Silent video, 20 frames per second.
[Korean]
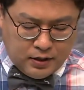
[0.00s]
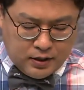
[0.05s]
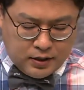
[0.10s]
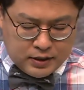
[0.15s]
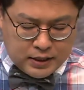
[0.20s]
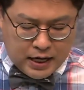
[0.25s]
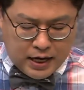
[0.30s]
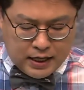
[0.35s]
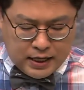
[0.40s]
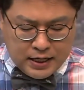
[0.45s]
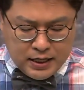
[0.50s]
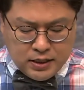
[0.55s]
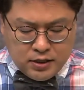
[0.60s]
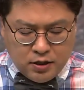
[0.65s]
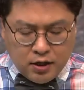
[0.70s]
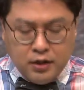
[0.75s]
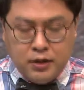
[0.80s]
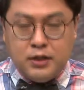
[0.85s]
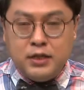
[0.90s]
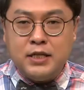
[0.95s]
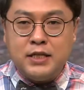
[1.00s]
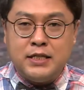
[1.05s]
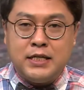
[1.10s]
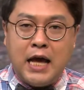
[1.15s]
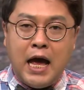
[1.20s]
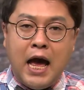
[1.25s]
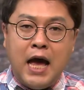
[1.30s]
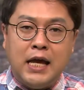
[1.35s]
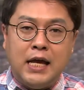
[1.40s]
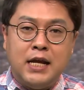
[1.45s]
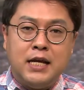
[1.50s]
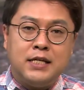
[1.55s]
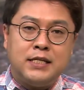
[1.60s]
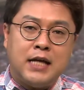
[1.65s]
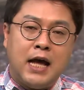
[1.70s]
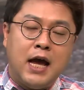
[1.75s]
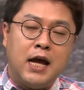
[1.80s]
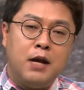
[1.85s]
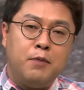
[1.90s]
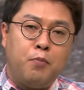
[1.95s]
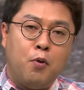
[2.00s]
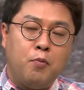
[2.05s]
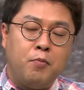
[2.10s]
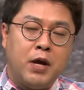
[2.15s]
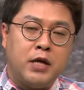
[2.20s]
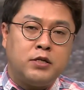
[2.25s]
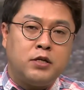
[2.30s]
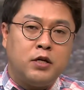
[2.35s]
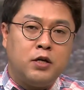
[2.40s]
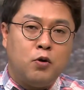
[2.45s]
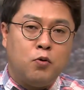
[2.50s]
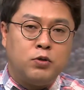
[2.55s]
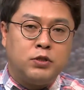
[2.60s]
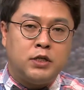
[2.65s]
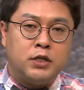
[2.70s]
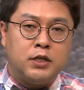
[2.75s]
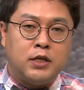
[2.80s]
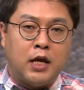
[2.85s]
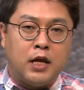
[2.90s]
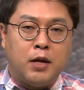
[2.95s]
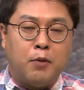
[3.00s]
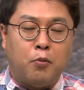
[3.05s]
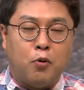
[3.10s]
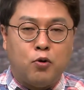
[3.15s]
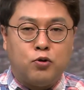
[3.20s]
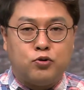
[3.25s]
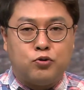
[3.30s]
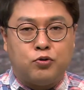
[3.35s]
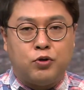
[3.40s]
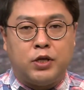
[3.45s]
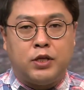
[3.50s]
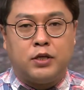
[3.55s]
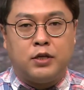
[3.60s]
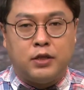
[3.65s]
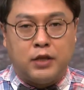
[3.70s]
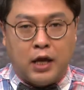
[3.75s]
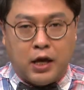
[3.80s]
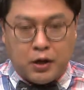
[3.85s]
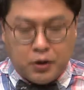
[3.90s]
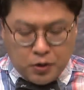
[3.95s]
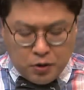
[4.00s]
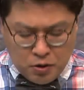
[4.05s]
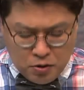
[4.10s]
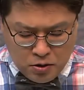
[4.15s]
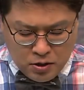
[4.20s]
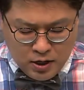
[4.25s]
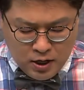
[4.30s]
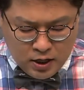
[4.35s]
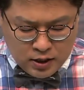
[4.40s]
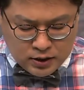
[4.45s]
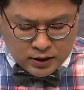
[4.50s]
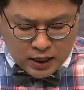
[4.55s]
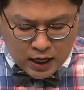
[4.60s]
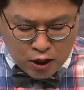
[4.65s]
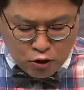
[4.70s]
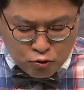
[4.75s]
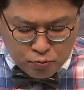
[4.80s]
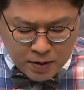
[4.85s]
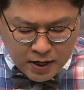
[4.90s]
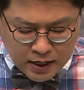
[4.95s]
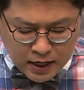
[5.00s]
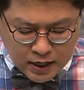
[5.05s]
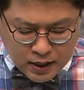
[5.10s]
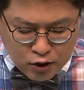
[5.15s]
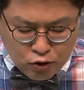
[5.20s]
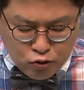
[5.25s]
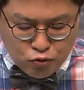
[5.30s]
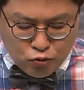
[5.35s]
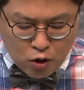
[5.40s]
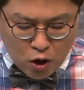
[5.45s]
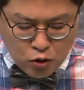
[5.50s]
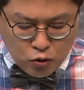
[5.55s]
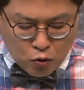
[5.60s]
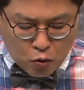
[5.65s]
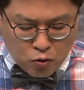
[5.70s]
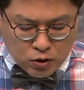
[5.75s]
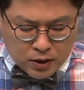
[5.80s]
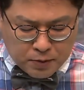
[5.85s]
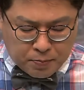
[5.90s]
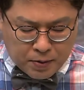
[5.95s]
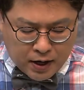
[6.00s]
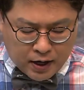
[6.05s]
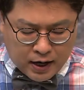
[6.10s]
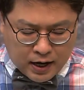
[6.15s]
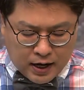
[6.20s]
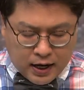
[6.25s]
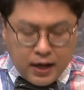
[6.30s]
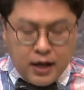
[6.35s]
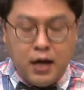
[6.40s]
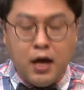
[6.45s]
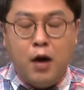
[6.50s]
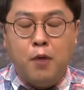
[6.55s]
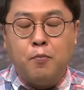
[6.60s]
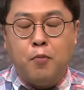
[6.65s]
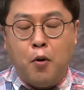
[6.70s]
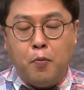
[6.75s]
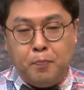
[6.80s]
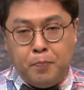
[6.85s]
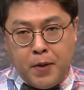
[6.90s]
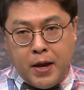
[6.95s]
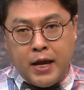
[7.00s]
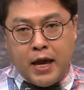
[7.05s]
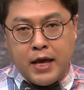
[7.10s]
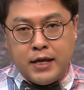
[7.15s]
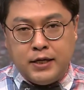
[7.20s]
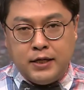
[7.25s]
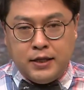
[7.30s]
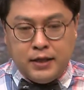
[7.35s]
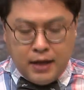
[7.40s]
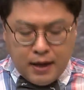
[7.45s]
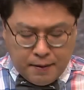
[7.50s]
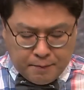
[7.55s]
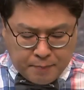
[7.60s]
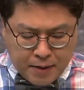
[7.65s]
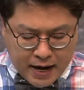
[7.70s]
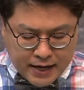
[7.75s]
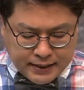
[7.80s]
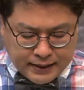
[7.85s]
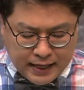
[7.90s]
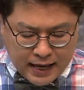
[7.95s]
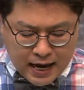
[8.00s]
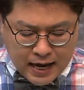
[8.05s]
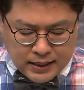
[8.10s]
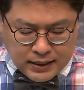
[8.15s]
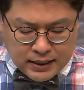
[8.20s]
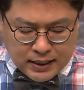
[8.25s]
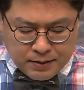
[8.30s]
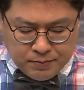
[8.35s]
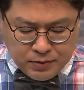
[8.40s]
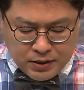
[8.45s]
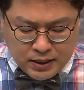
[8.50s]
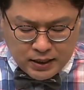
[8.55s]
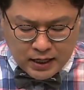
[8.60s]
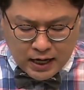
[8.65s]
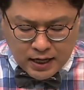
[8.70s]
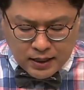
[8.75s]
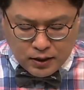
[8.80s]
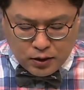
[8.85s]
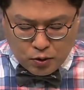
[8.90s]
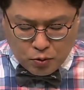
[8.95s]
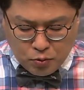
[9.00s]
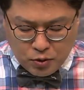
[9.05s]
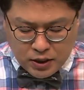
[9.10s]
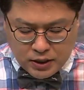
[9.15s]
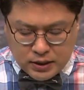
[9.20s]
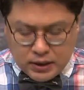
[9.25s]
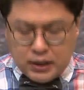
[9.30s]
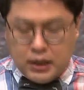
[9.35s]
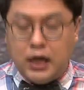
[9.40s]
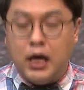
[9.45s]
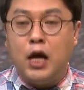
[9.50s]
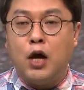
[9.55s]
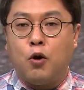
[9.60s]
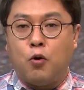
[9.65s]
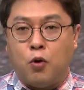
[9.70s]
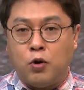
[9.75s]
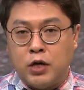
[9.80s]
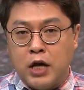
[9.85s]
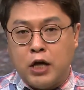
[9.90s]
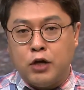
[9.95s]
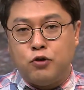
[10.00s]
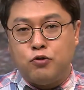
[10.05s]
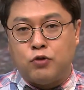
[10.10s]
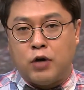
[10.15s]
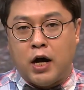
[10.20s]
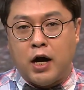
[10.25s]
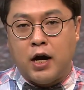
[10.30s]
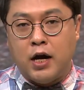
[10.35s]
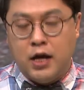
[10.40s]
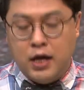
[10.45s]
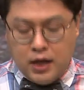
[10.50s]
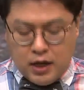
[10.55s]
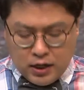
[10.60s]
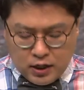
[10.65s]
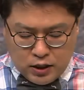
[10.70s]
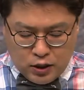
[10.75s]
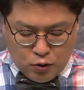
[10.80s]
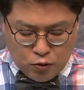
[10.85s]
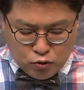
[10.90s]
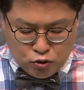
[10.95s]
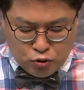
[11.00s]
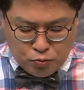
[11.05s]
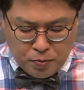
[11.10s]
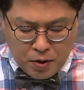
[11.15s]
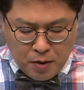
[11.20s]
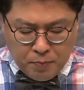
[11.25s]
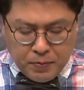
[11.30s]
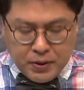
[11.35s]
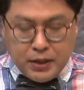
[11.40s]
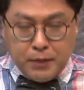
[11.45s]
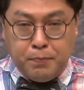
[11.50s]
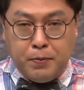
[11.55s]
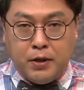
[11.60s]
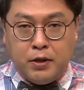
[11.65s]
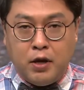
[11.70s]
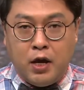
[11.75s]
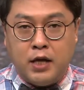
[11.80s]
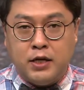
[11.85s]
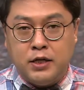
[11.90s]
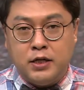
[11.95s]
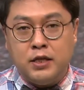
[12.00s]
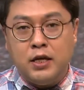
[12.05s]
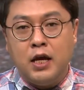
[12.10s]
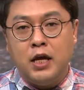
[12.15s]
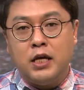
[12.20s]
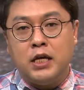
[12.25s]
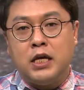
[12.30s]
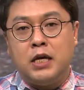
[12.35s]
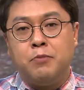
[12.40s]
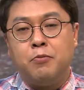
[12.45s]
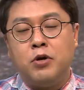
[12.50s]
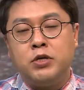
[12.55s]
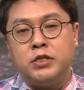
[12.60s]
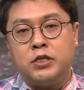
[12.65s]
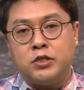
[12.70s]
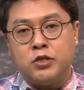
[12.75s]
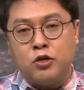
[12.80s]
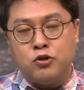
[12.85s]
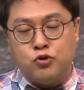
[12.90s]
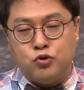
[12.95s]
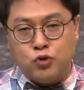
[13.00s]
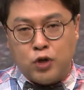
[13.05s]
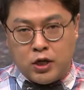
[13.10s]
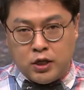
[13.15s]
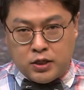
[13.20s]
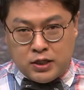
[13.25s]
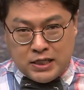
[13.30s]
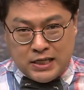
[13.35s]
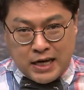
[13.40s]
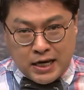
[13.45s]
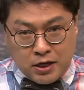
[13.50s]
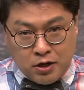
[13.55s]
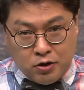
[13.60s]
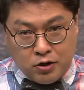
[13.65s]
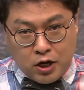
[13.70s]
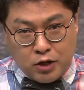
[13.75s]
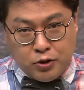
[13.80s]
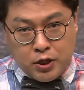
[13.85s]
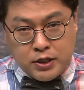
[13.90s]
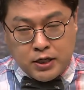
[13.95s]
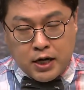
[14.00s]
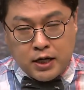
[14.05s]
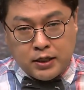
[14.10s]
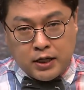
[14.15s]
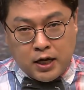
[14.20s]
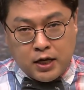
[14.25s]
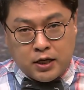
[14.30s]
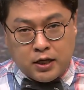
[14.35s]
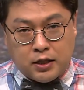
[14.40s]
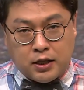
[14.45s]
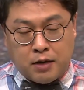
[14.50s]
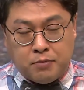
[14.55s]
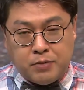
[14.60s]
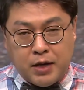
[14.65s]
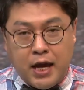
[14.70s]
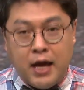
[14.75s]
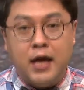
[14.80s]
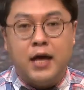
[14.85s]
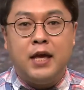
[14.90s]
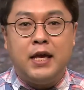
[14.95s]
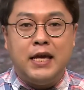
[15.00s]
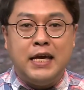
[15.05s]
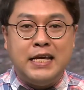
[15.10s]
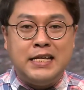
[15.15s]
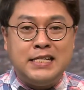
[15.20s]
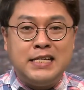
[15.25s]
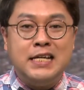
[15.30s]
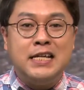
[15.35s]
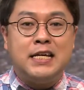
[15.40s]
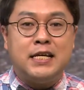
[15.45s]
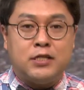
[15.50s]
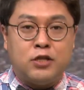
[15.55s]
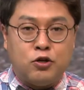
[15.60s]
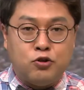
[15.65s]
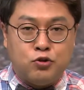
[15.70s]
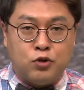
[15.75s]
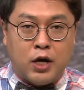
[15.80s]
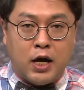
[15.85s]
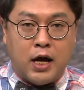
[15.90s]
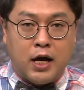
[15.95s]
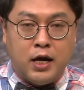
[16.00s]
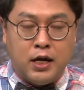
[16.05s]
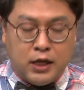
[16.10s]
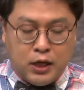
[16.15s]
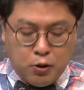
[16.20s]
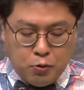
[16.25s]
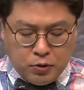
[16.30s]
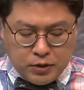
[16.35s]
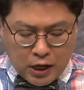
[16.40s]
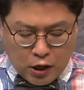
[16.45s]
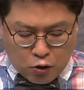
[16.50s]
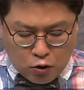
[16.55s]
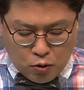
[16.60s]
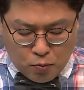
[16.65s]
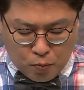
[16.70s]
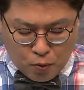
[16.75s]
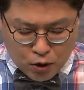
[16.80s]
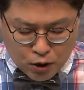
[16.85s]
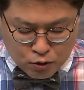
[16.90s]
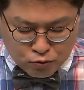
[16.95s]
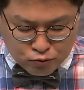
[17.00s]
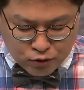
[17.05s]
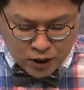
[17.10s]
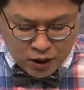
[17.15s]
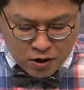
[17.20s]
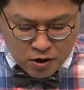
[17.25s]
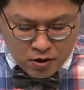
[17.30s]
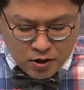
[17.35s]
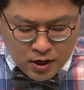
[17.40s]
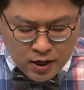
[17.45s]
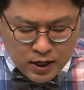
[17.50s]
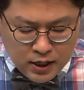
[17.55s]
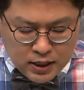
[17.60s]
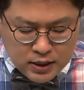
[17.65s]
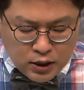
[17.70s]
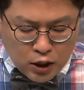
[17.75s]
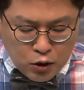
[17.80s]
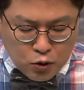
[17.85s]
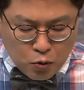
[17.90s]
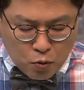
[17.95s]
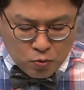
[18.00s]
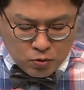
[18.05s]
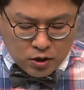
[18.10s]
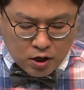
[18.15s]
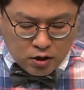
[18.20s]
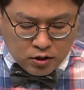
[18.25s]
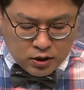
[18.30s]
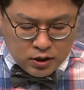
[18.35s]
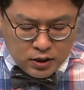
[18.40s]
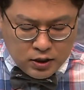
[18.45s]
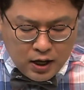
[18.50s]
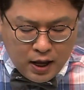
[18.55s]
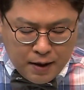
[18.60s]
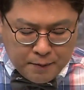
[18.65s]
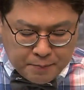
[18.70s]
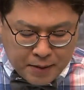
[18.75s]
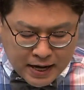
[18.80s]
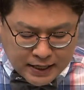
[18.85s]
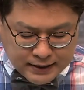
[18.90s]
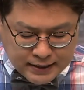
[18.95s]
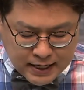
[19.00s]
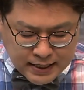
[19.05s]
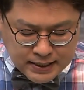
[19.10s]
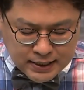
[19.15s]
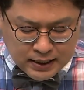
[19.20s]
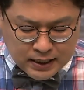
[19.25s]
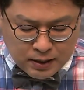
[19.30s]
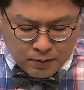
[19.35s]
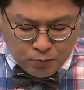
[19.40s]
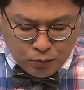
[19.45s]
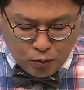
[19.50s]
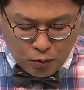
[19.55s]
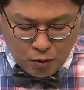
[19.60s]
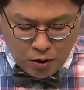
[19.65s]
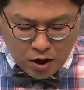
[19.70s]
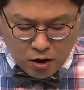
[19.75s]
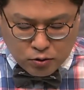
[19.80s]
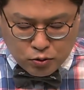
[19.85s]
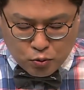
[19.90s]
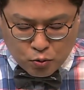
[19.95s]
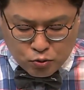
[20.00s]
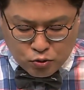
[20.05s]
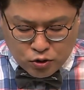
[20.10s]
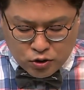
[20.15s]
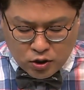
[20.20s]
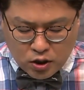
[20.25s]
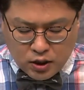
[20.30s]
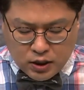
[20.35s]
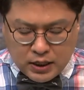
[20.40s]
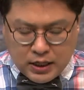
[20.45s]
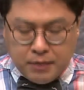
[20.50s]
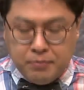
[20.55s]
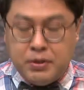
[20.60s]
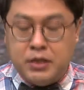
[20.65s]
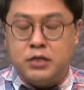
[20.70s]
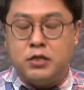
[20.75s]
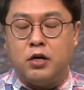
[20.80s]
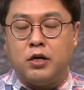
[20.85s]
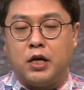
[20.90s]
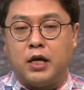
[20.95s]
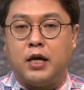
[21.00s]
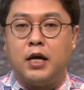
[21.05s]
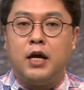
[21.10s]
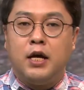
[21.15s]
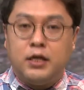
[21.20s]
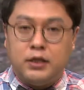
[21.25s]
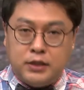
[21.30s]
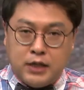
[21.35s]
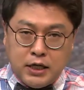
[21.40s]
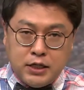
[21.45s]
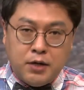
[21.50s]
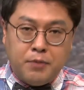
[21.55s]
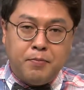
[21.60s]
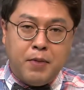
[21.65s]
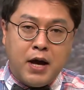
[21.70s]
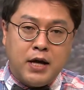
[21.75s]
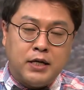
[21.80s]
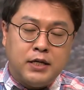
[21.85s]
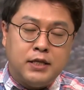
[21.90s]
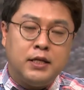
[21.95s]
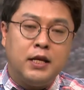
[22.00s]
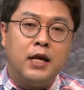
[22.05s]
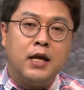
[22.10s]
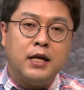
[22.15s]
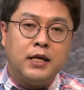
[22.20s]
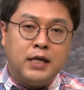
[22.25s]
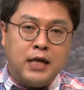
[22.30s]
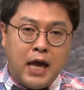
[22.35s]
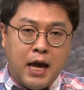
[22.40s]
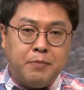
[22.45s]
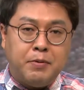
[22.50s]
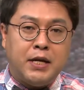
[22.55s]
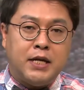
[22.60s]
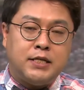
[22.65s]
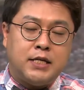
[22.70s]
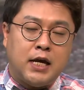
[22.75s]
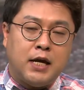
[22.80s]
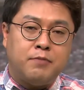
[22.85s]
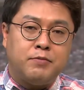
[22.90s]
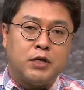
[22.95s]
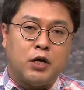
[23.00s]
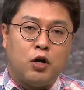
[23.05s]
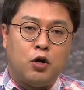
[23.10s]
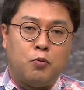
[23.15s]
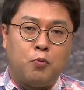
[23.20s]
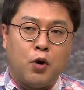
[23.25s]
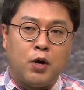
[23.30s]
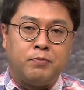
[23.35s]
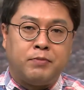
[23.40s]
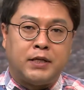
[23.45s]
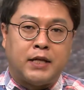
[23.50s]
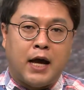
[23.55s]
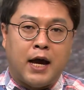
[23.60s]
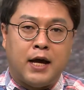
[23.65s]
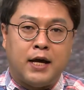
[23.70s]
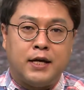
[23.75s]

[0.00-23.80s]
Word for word: 자, 인천은 4-1-4-1 포메이션을 오시는 내내 보여주고 있는데요. 최후방에는 유현 골키퍼가, 포백에는 박대한, 김진환 요니치, 권한규가 그리고 수비형 미드필더에는 김원식 선수가 지난 경기에 퇴장을 당했기 때문에 이슬기 선수가 기용이 될 걸로 보이고요. 이선 공격은 박세직, 김도혁, 조수철, 김인성이 최전방은 케빈이 책임질 걸로 보입니다.